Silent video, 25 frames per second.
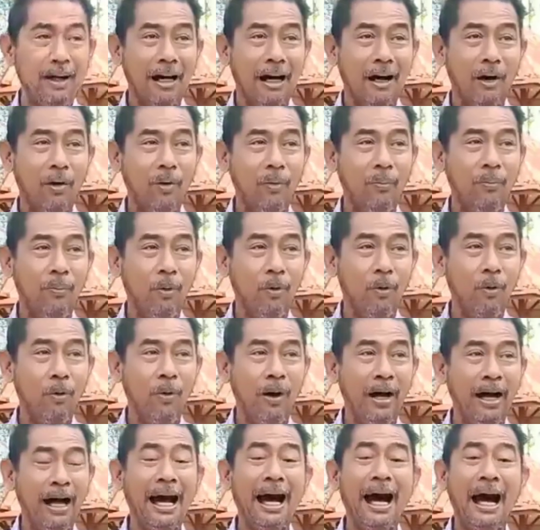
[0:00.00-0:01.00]
เขาปลูกก
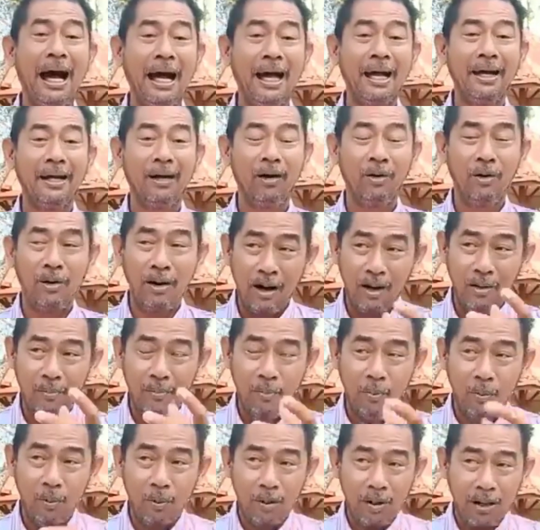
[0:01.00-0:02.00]
ล้วยขาย เขาเขา
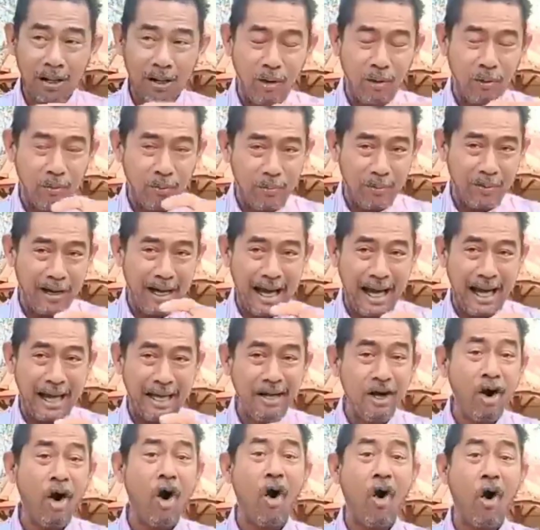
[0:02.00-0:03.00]
ปลูกเขาขาย
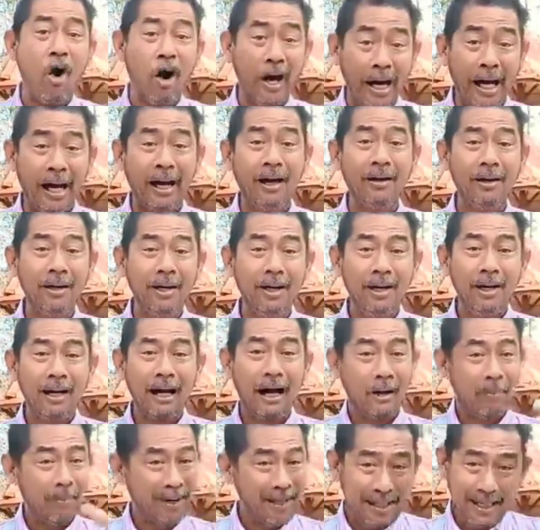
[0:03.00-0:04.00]
หน่อนะ
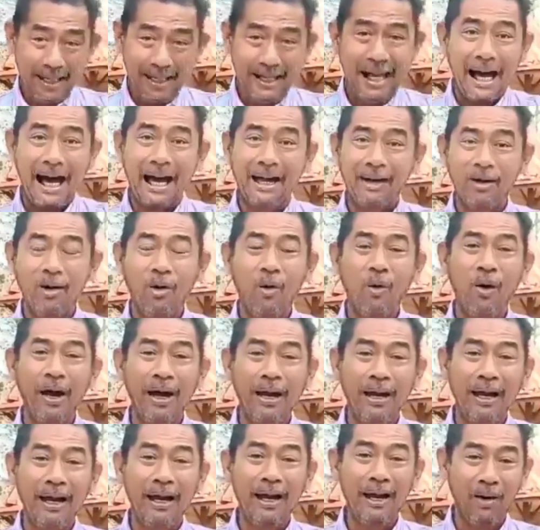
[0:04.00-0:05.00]
เขาไม่ได้ขายกล้วย
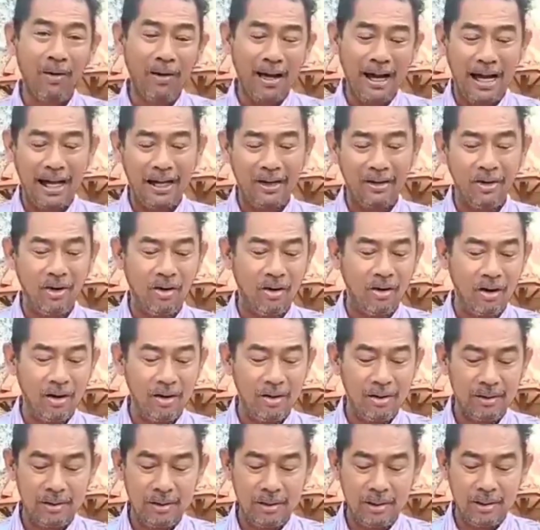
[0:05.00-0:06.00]
นะ เขาขายหน่อ
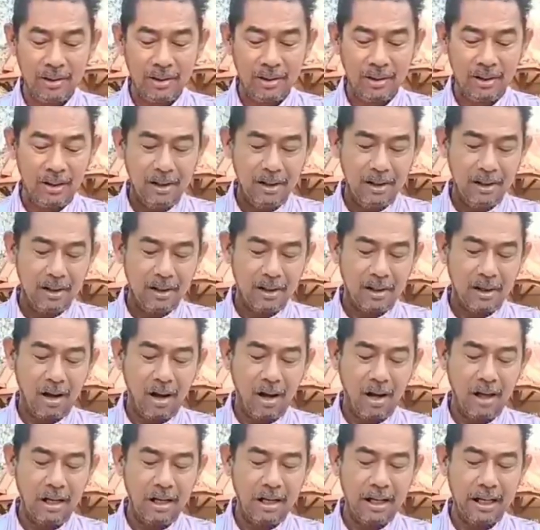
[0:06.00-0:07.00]

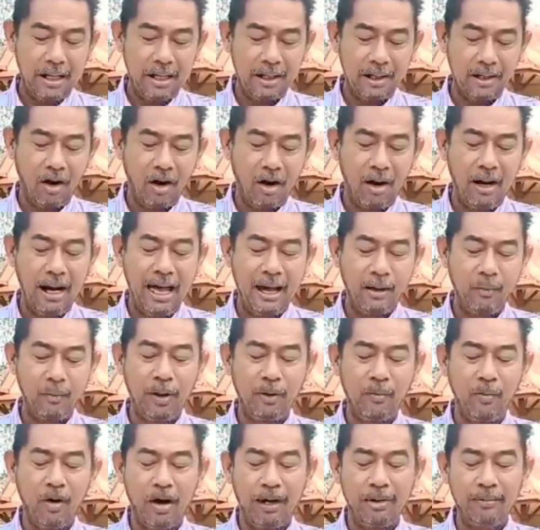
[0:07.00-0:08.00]
ก็เลย ขอแรง
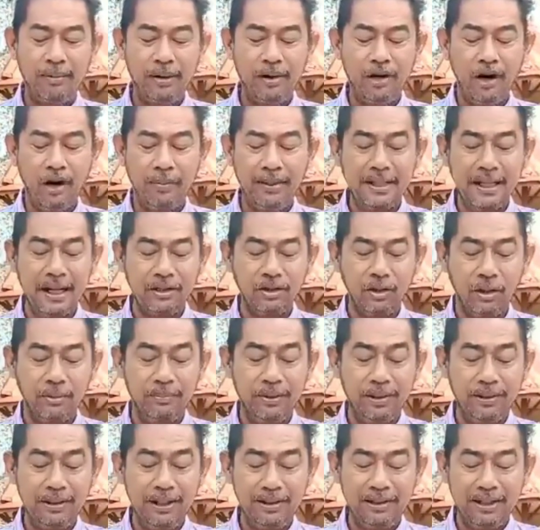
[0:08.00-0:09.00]
วิงบอลพี่น้องประชาชน
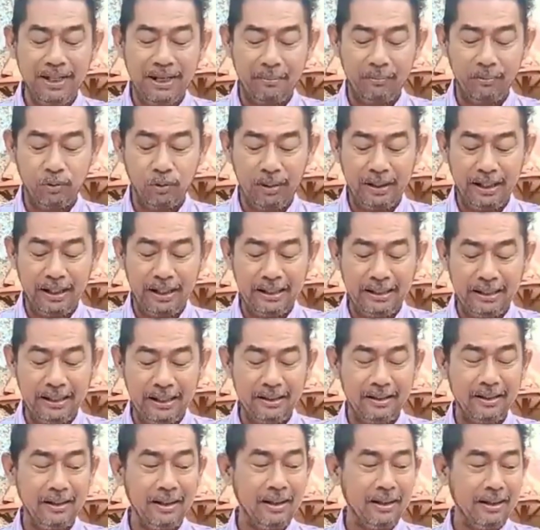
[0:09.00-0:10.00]
พื้นที่สนับสนุนในเรื่อ
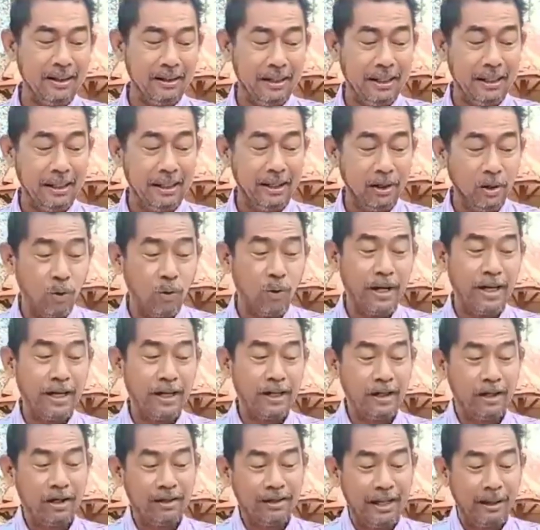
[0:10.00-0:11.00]
งนี้ด้วย
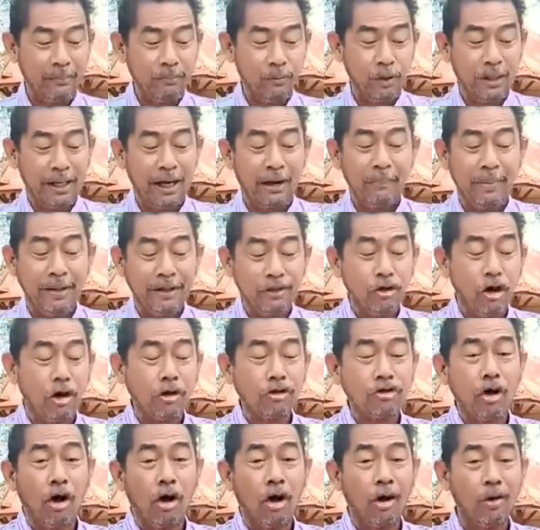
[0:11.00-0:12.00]
เพราะสมับสนุนเขาเป็นส
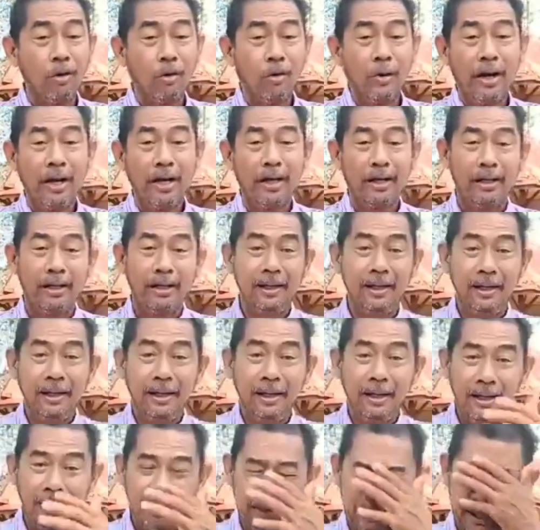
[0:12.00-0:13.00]
สด้วย
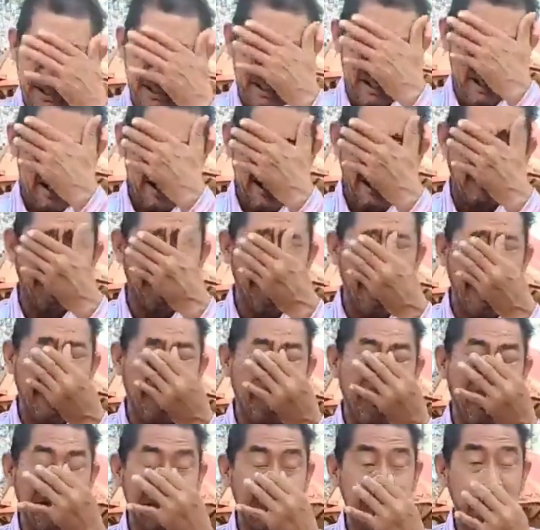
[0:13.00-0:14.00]
ที่กำแพง
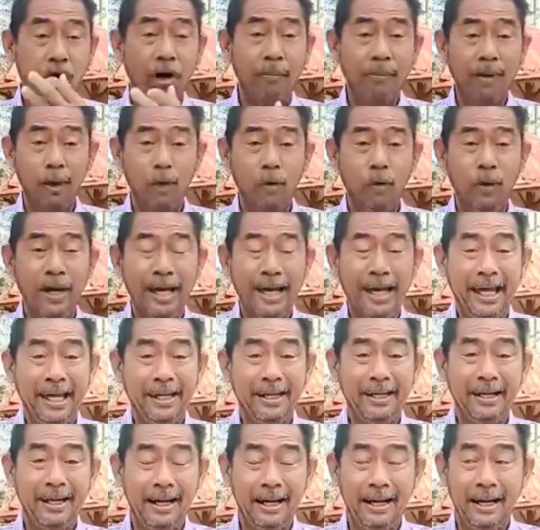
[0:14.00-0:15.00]
เพชรก็ไม่รู้เขต
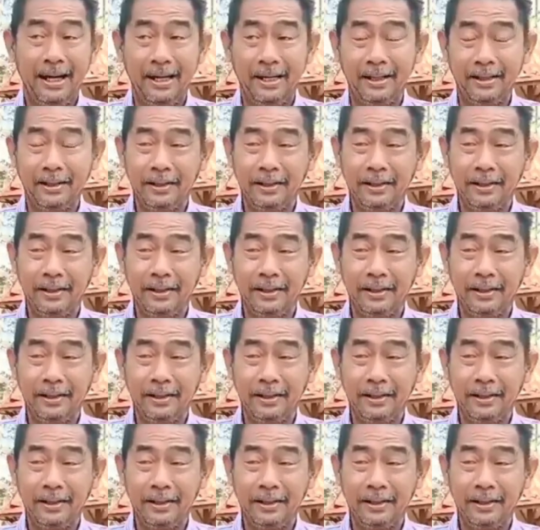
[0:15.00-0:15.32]
อะไร